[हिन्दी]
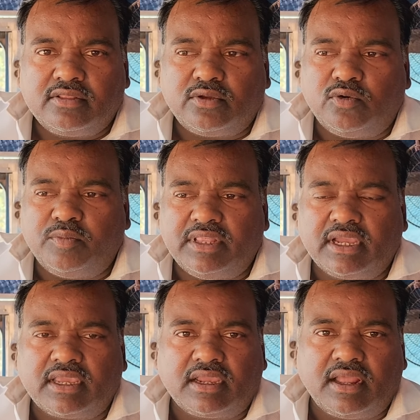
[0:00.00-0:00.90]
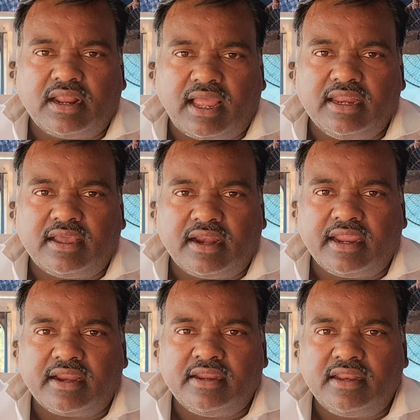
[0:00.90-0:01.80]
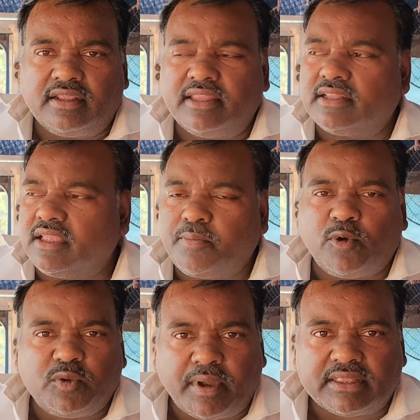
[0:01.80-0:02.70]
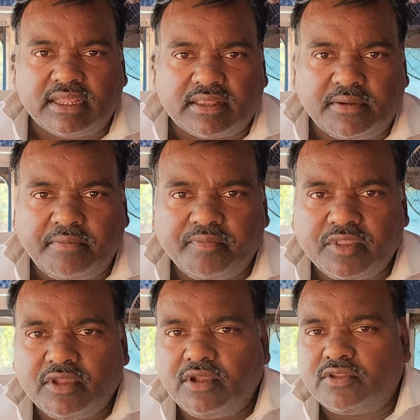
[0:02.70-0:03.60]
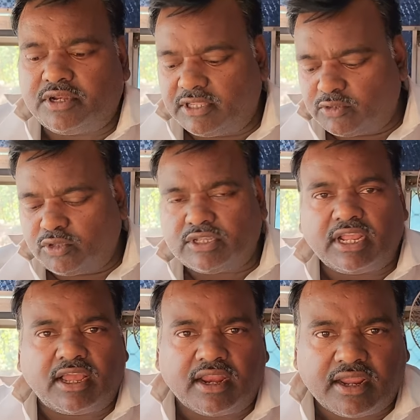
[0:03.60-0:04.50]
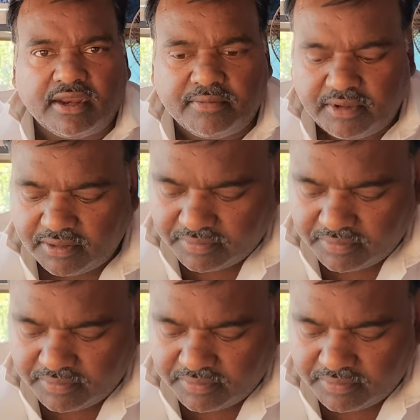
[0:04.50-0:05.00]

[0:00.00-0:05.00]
तो उम्मीद है कि कल खाली करने के लिए लेकिन देखते हैं पहुँच पाते हैं तब तो ठीक है दोस्तों चले खाना खाने अभी